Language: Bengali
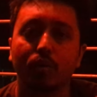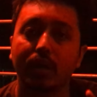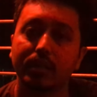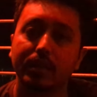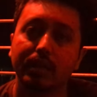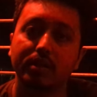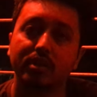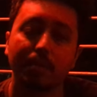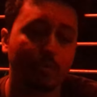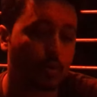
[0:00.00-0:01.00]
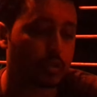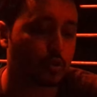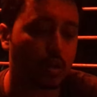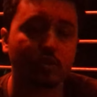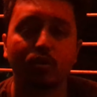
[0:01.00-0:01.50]
ওইখান থেকে ড্রাইভ করে
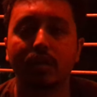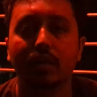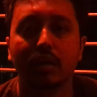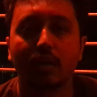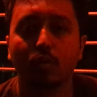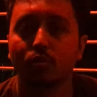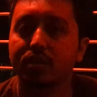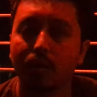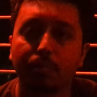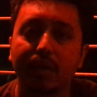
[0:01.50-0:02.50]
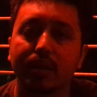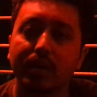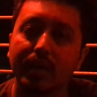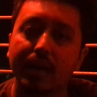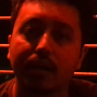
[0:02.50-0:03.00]
সরাসরি কোনো জায়গায় ব্রেক
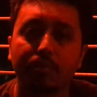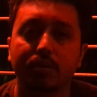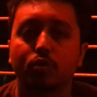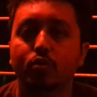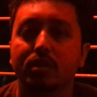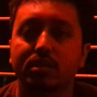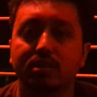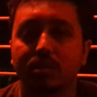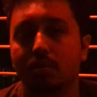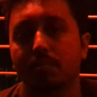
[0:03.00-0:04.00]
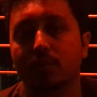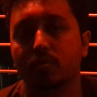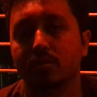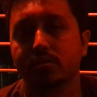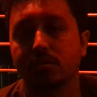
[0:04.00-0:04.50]
না ডাইরেক্ট আমরা যশোর আসার চিন্তাভাবনা
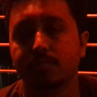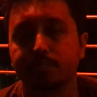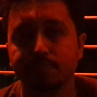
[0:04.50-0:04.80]
করতেছি